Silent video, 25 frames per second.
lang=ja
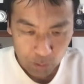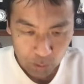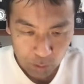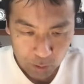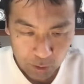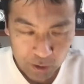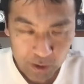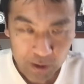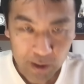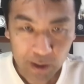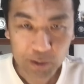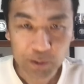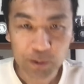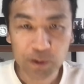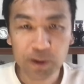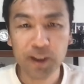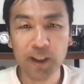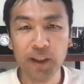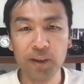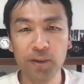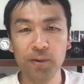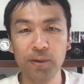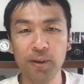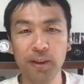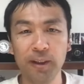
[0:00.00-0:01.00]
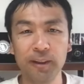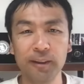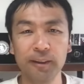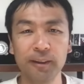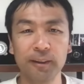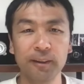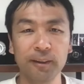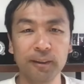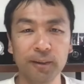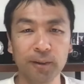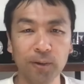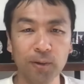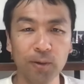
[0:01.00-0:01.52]
んにちはのり太郎で
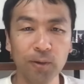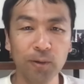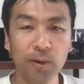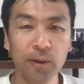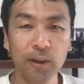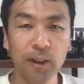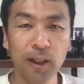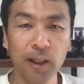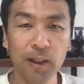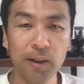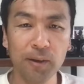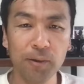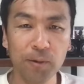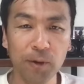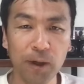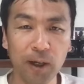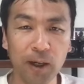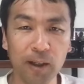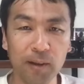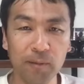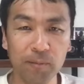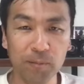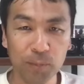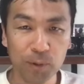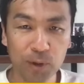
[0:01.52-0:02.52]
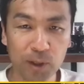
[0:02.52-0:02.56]
す今回は